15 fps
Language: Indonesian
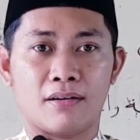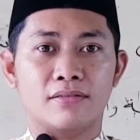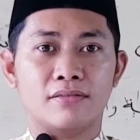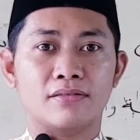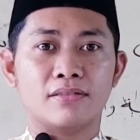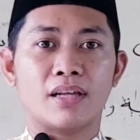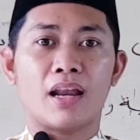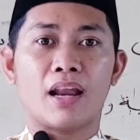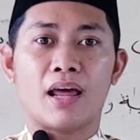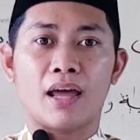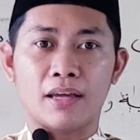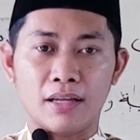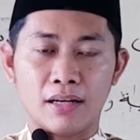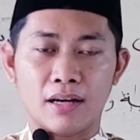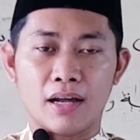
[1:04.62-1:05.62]

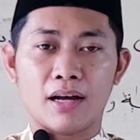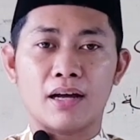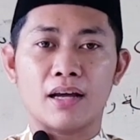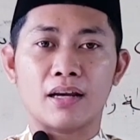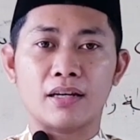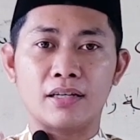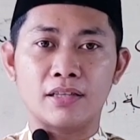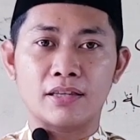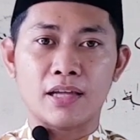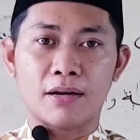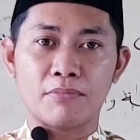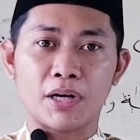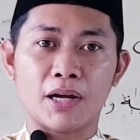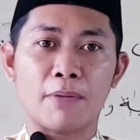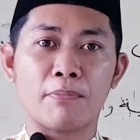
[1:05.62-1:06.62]
selain agar kita
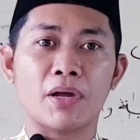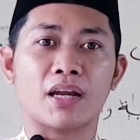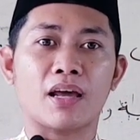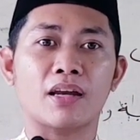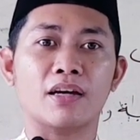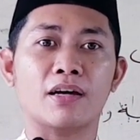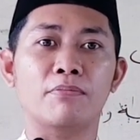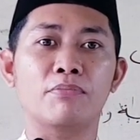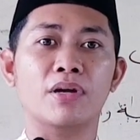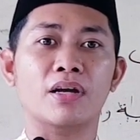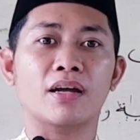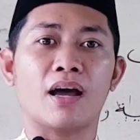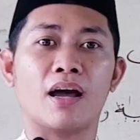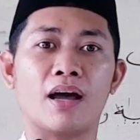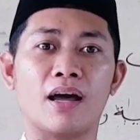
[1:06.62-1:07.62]
mendapatkan
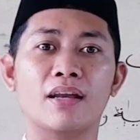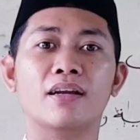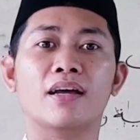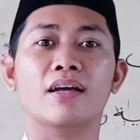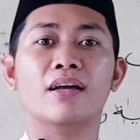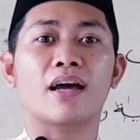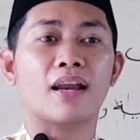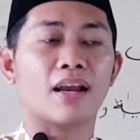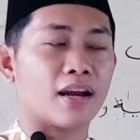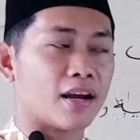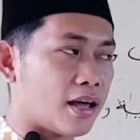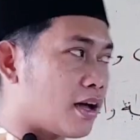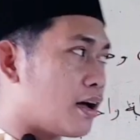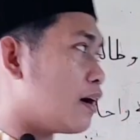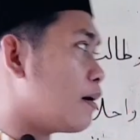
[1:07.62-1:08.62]
keberkahan
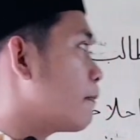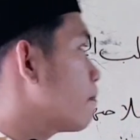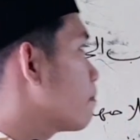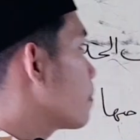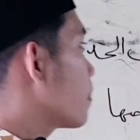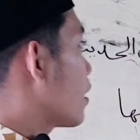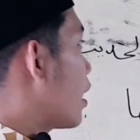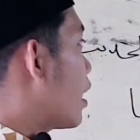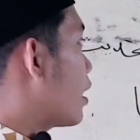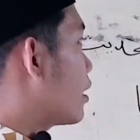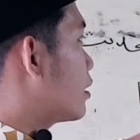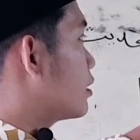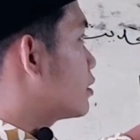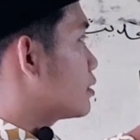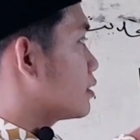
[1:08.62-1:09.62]
karena
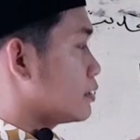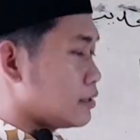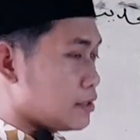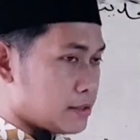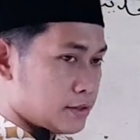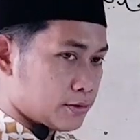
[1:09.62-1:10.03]
hadis ini